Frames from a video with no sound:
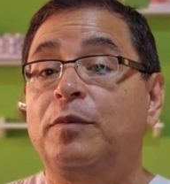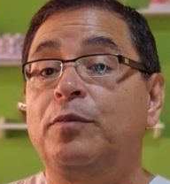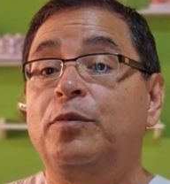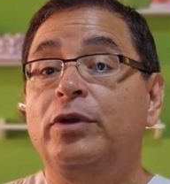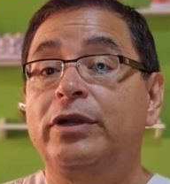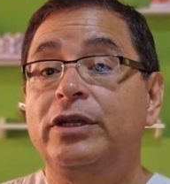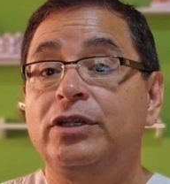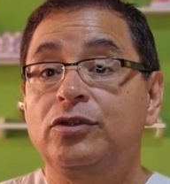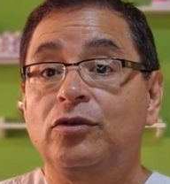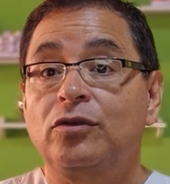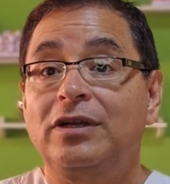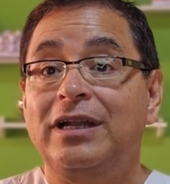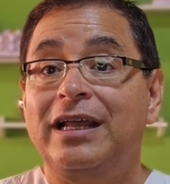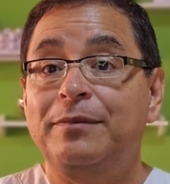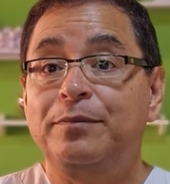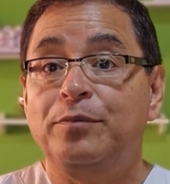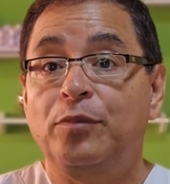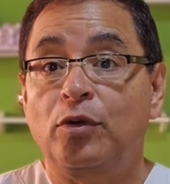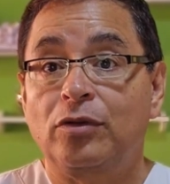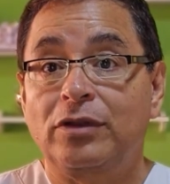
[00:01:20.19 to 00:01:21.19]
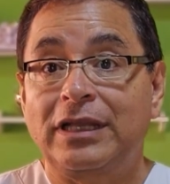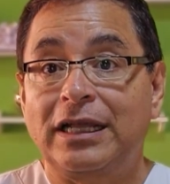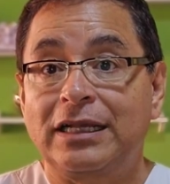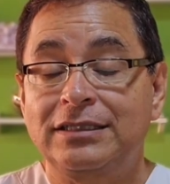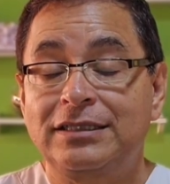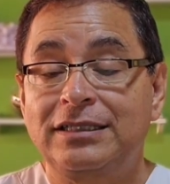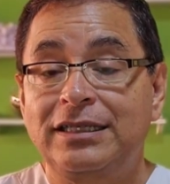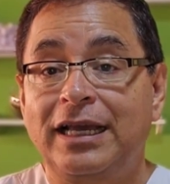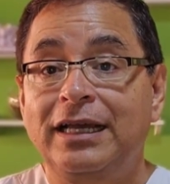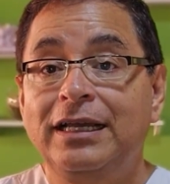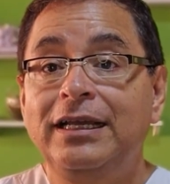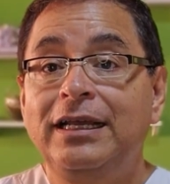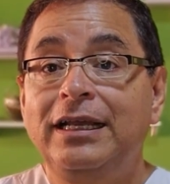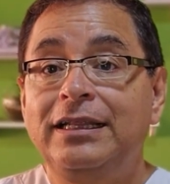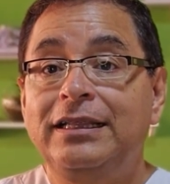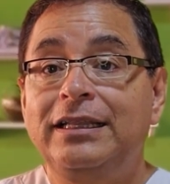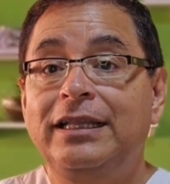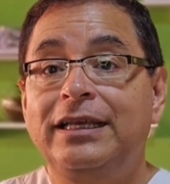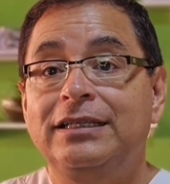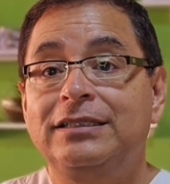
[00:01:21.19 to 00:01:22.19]
Por eso la importancia
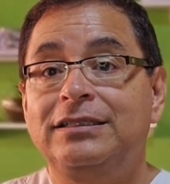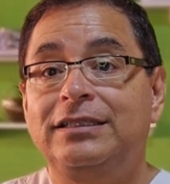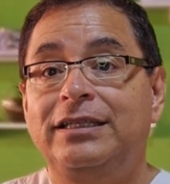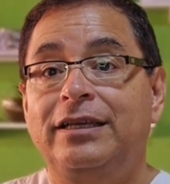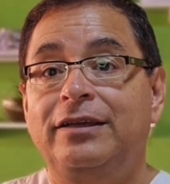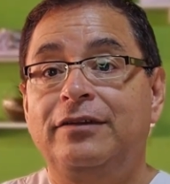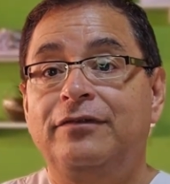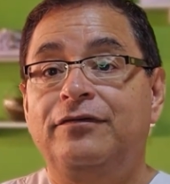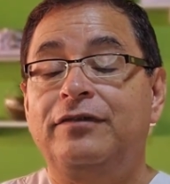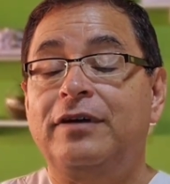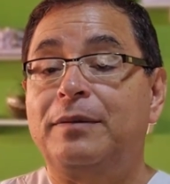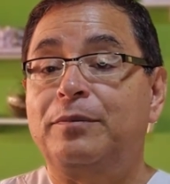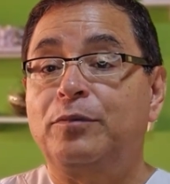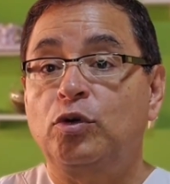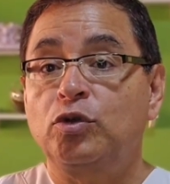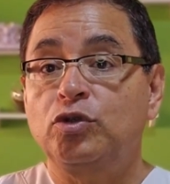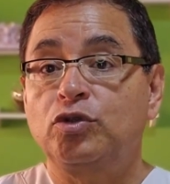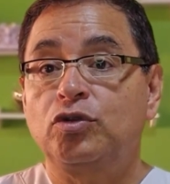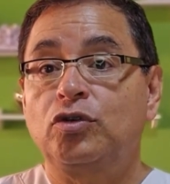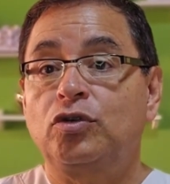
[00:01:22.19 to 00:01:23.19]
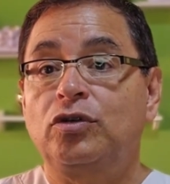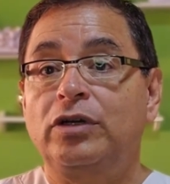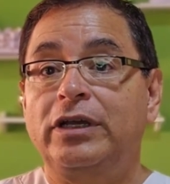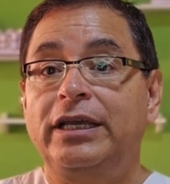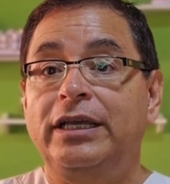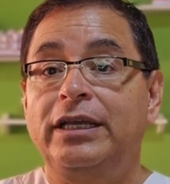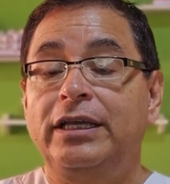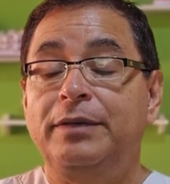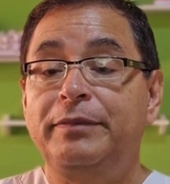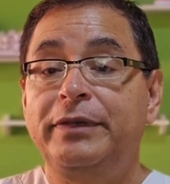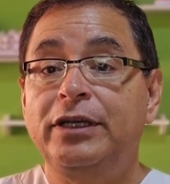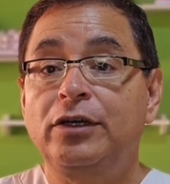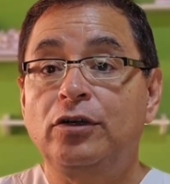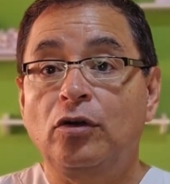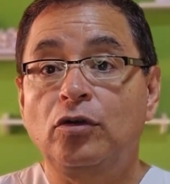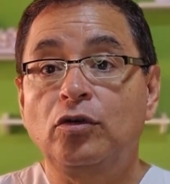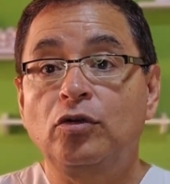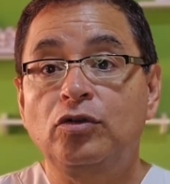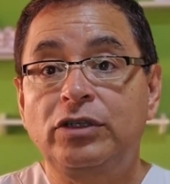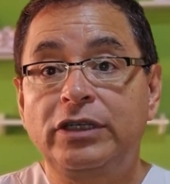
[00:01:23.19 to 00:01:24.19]
de este famoso eh,
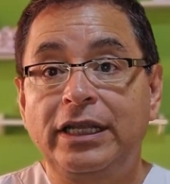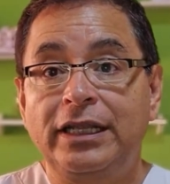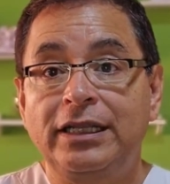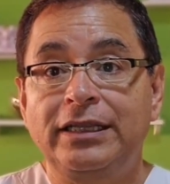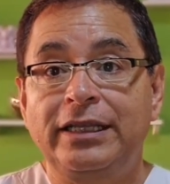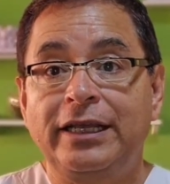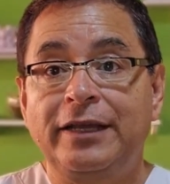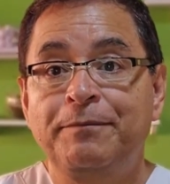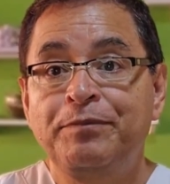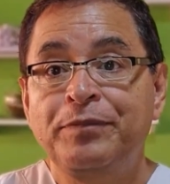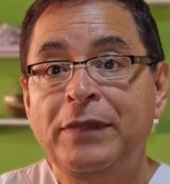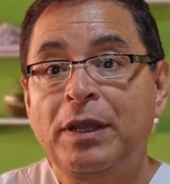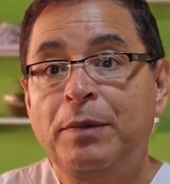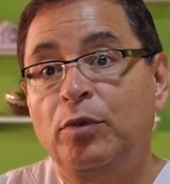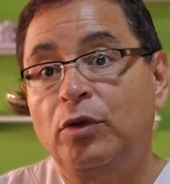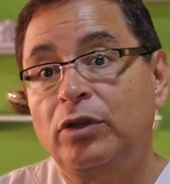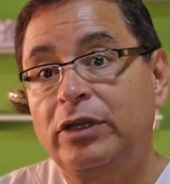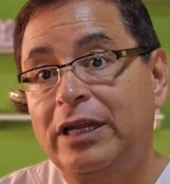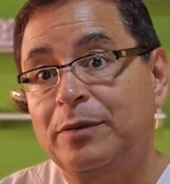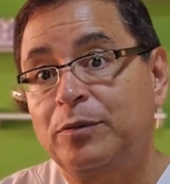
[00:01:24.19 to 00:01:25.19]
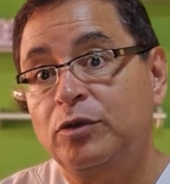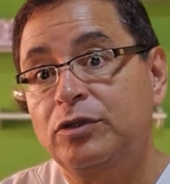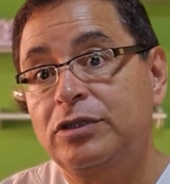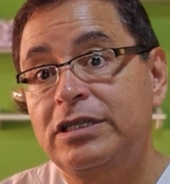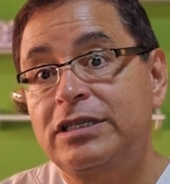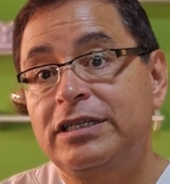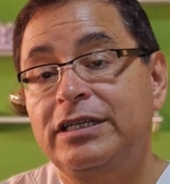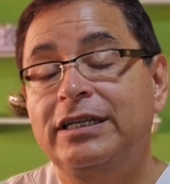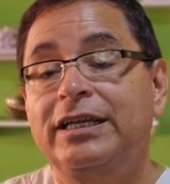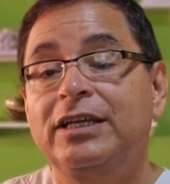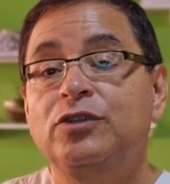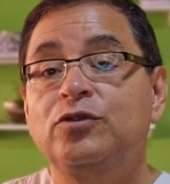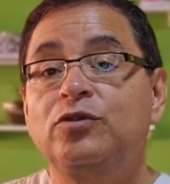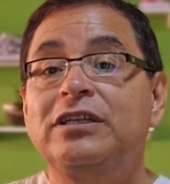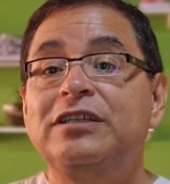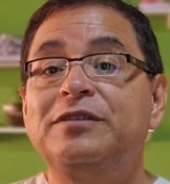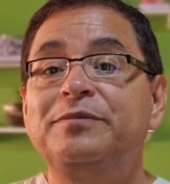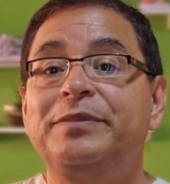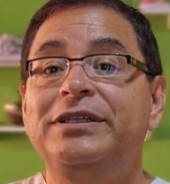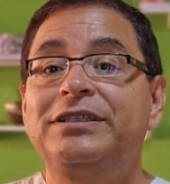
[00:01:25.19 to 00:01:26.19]
micronutriente, podríamos decir que es una
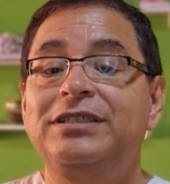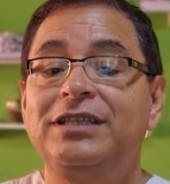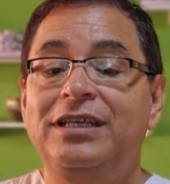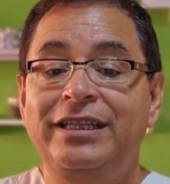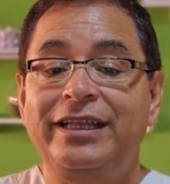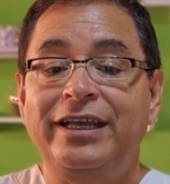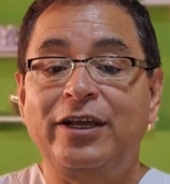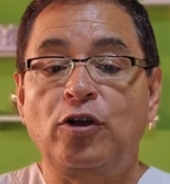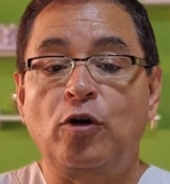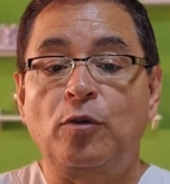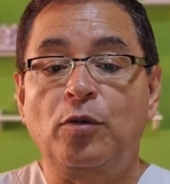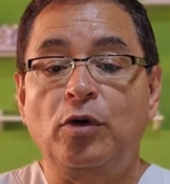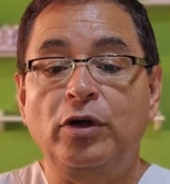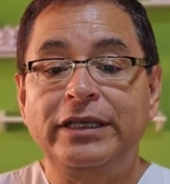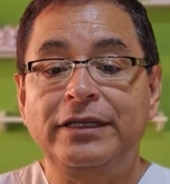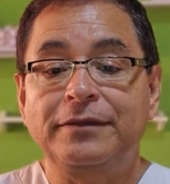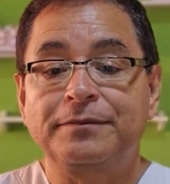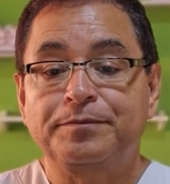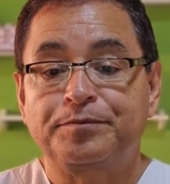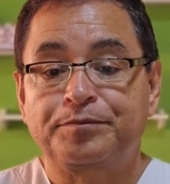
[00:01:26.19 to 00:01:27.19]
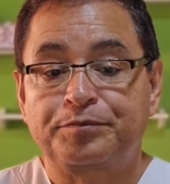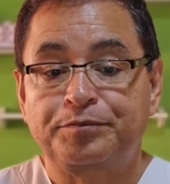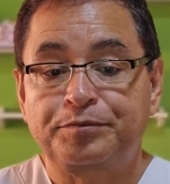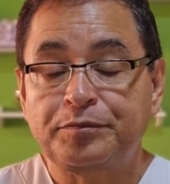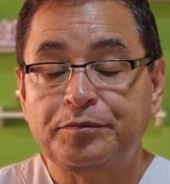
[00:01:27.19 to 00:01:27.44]
especie de comodín.